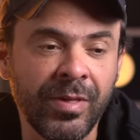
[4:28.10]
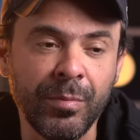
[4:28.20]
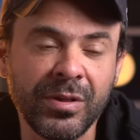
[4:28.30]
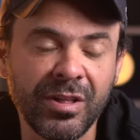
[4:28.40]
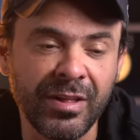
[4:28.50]
Tem
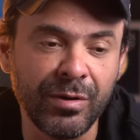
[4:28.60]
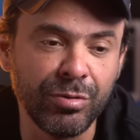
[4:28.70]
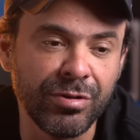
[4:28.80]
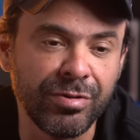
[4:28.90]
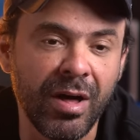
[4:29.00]
muitos
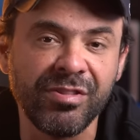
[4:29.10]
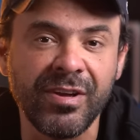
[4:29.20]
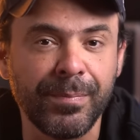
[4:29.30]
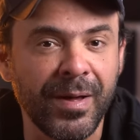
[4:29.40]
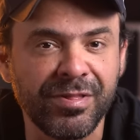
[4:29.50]
alunos novos
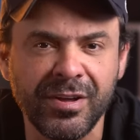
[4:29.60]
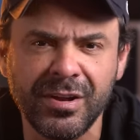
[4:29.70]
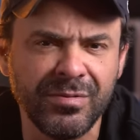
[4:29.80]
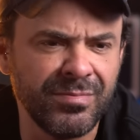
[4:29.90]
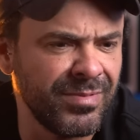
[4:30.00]
já
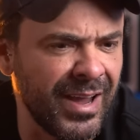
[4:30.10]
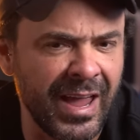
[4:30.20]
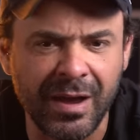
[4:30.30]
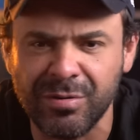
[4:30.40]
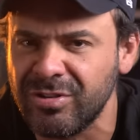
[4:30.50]
passando, um
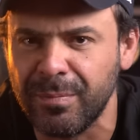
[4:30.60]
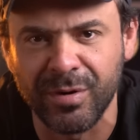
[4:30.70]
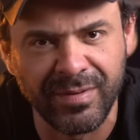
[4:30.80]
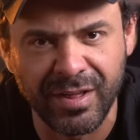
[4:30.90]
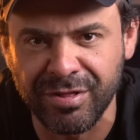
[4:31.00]
recorde de
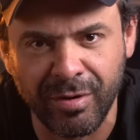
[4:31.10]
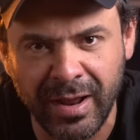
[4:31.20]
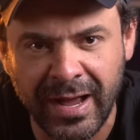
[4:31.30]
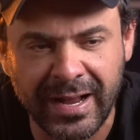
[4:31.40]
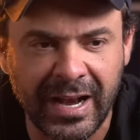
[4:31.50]
aprovação
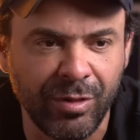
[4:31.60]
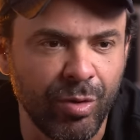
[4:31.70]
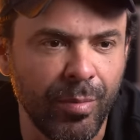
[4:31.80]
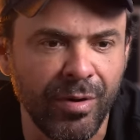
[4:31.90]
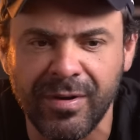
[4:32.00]
lá, a galera do
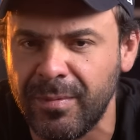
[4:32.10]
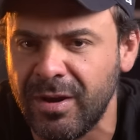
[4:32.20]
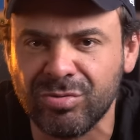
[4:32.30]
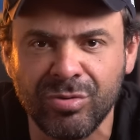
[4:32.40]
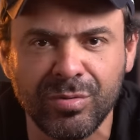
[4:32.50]
Robô
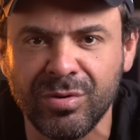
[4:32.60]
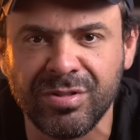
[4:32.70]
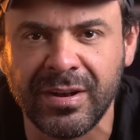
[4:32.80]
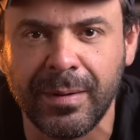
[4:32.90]
Família, todo mundo sendo